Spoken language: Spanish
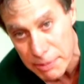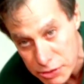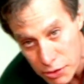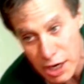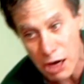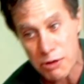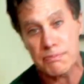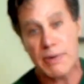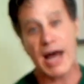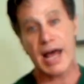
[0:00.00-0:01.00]
mi zona
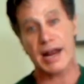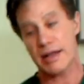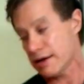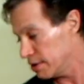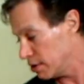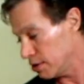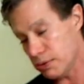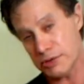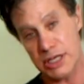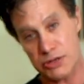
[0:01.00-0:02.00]
lumbar,
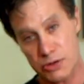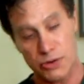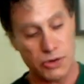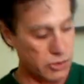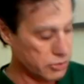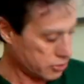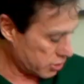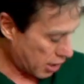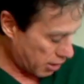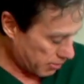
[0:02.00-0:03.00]
utilizo los dos,
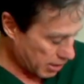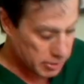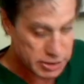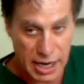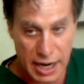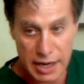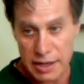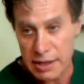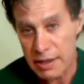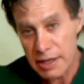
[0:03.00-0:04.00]
ahora los voy a
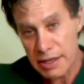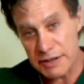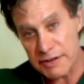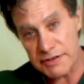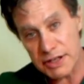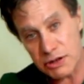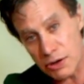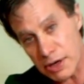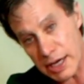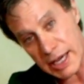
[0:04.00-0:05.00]
mostrar
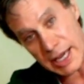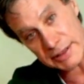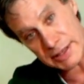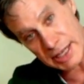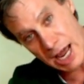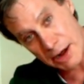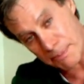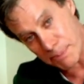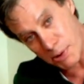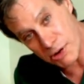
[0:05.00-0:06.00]
necesito eh, estirar
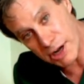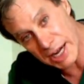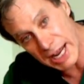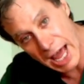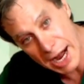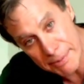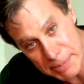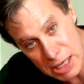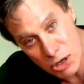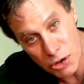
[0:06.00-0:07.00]
un poco, crear
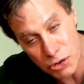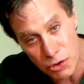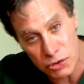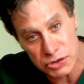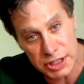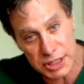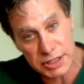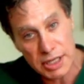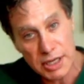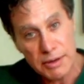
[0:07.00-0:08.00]
mi
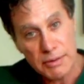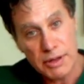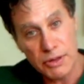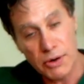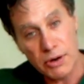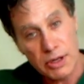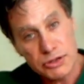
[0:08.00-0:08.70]
lordosis. ¿no?